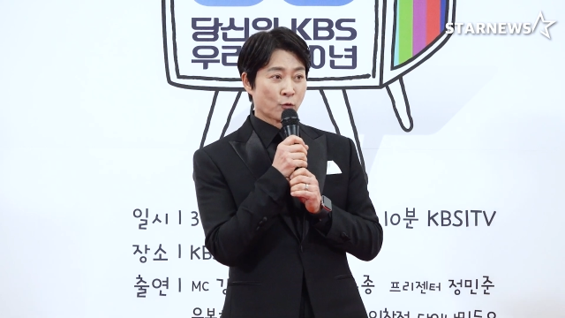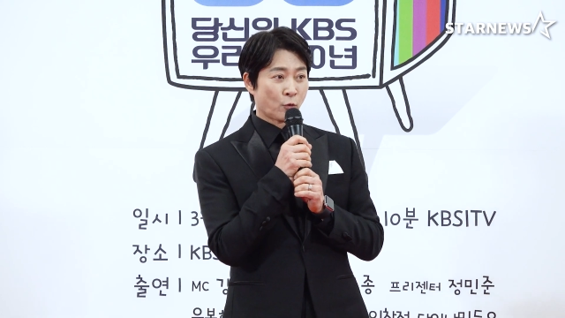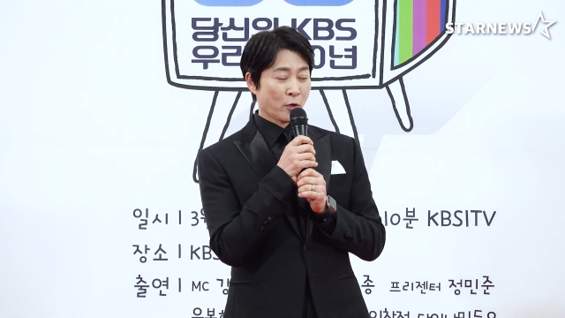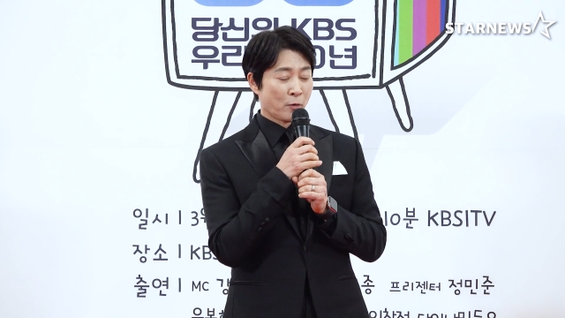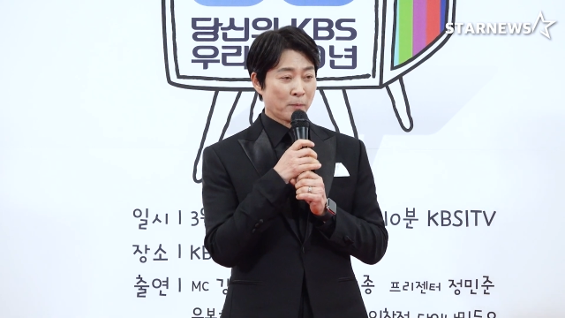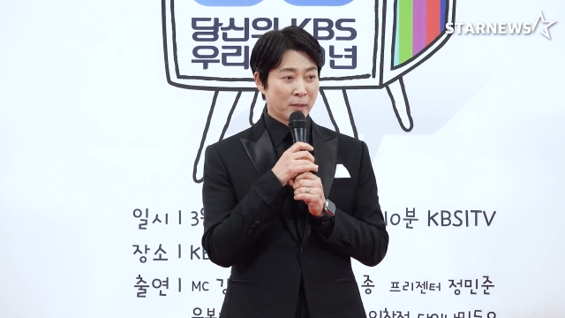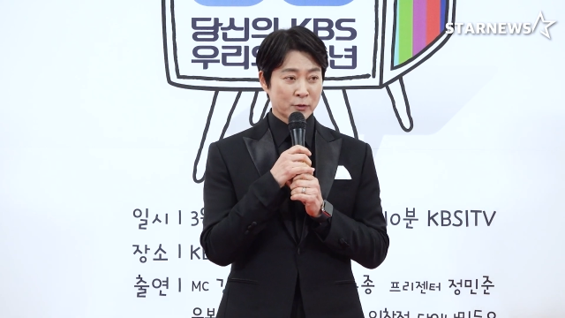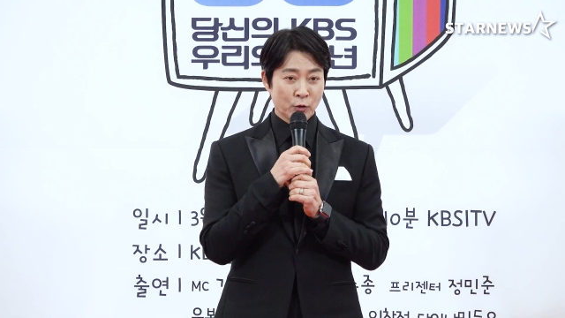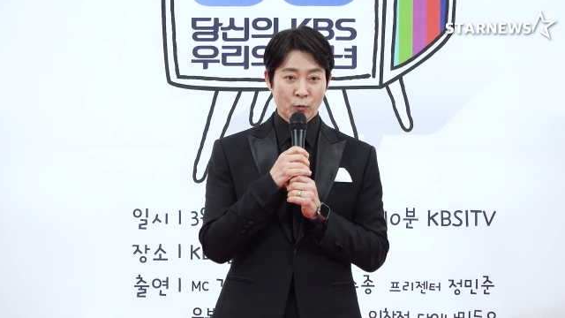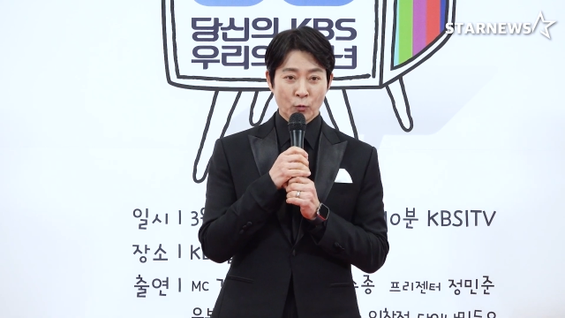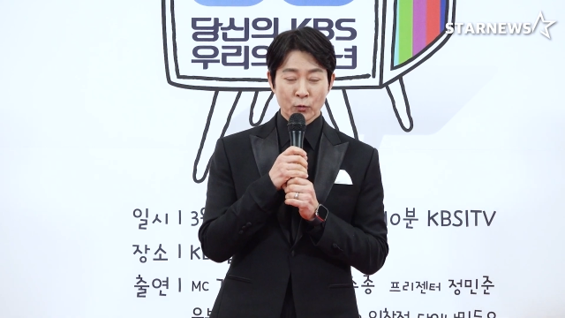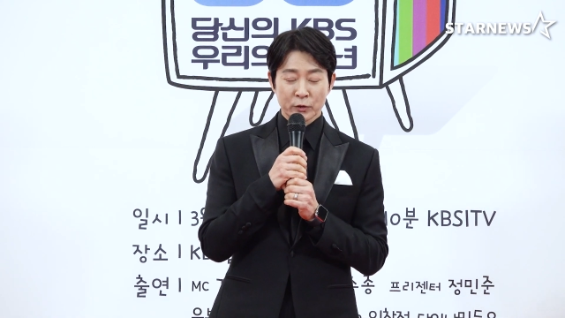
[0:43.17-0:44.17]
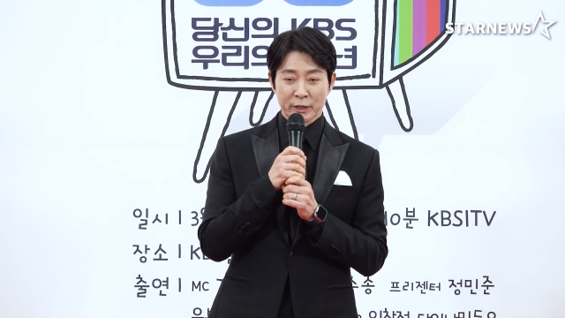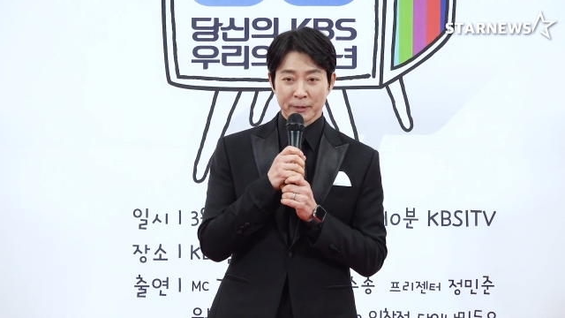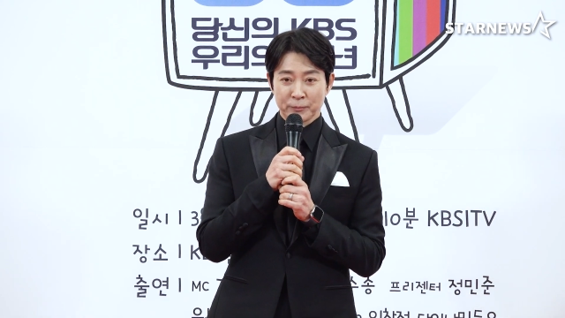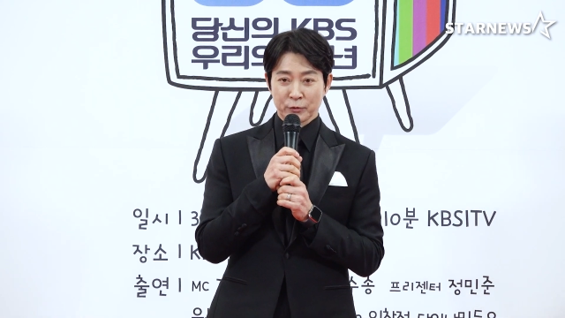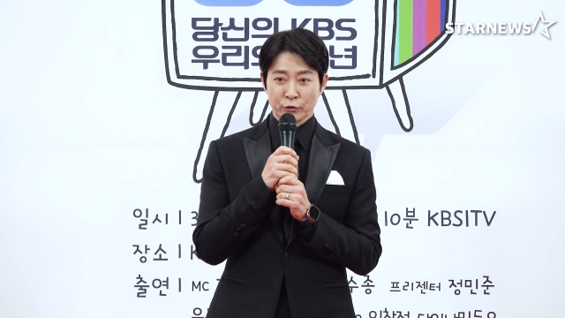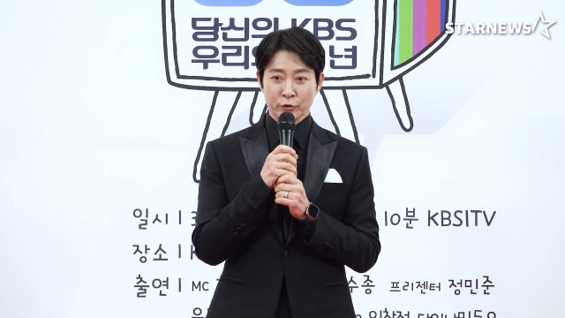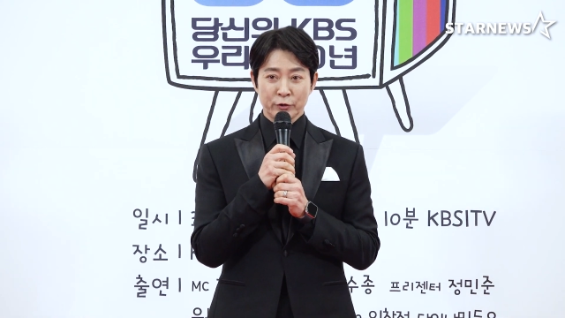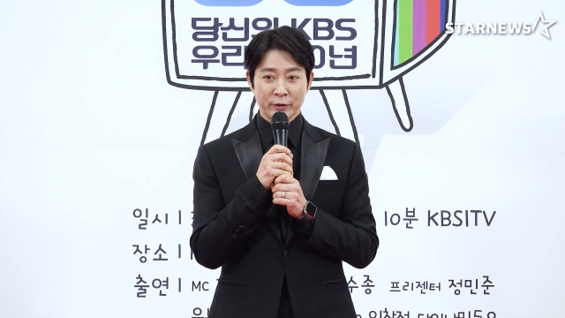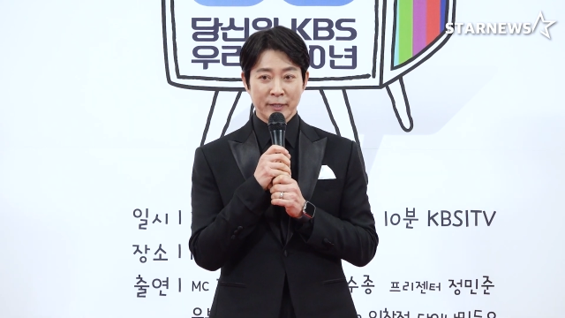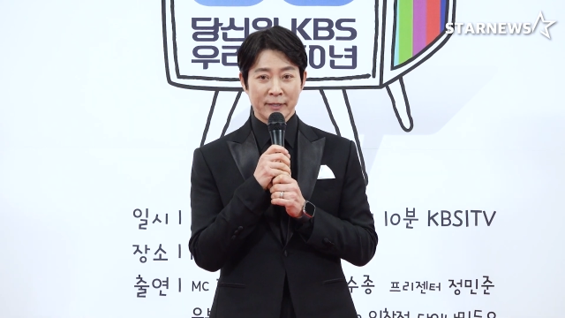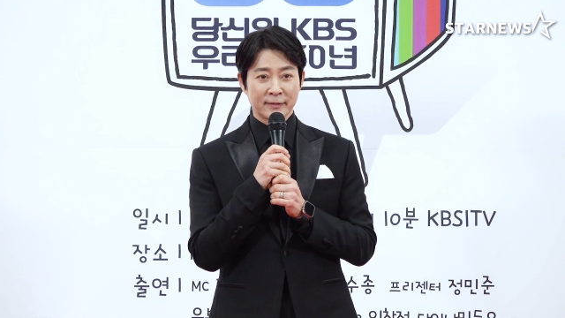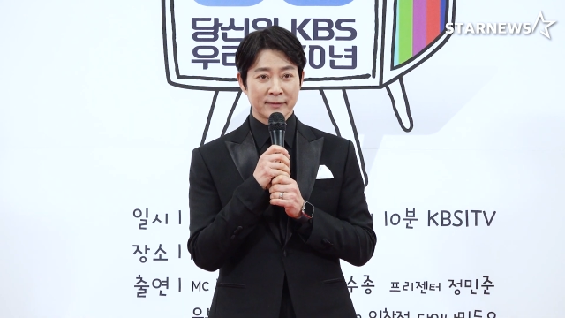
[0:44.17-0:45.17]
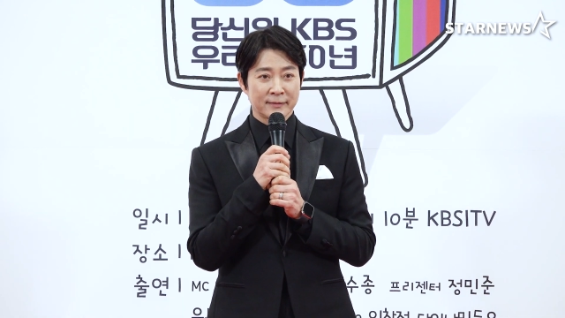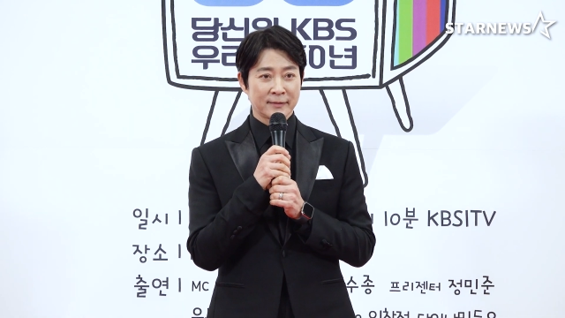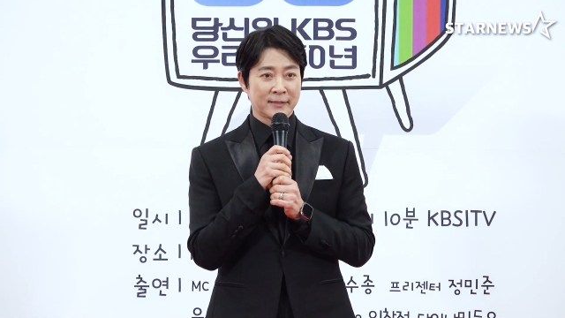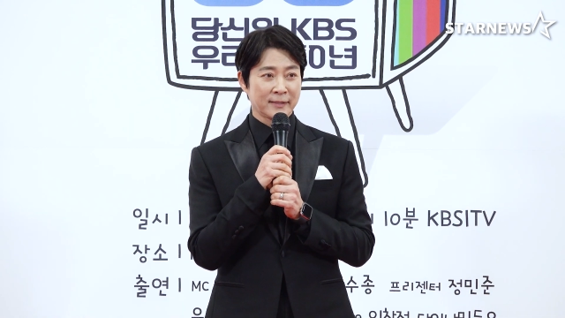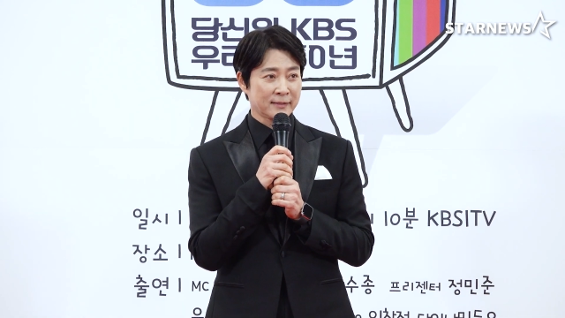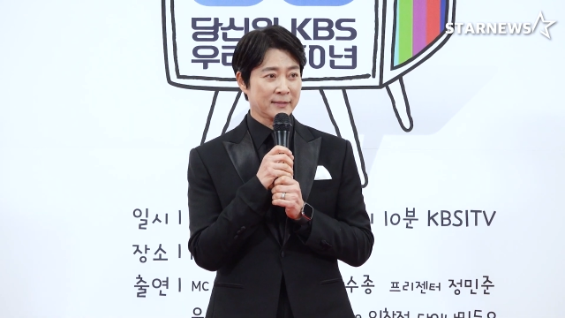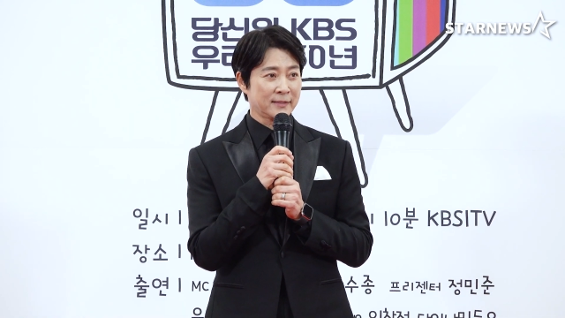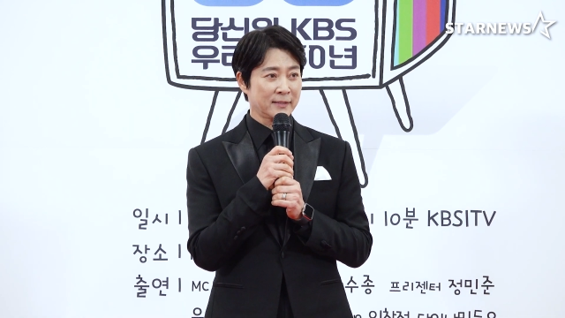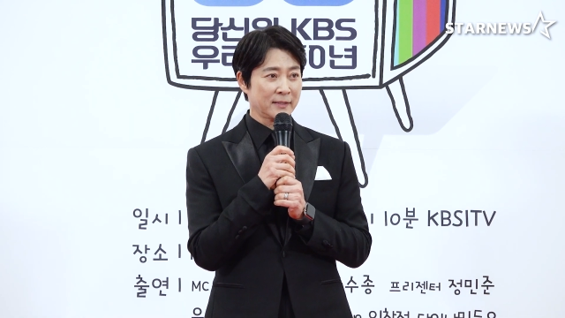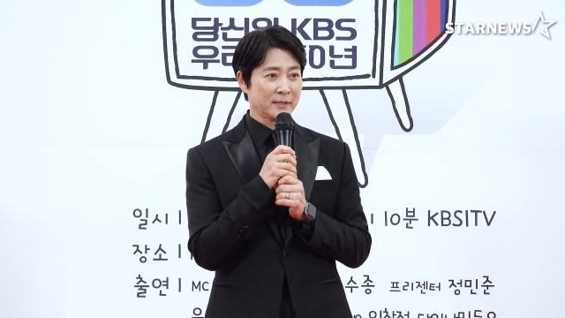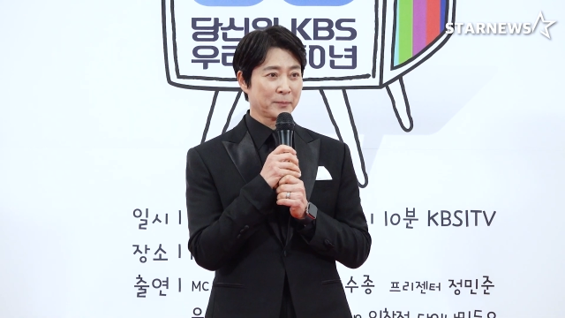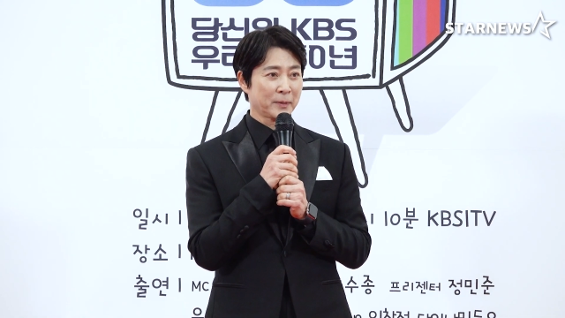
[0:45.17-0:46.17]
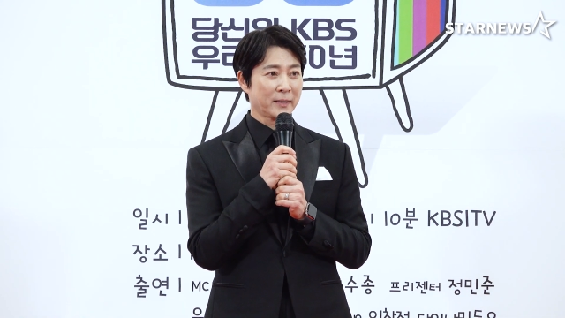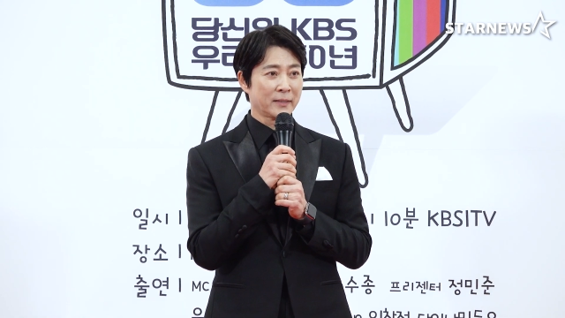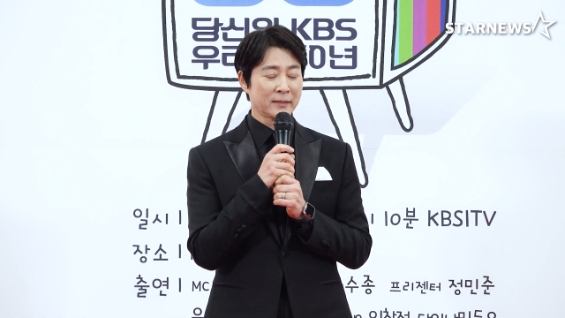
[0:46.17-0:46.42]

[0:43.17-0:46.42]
공영방송 50주년 특집에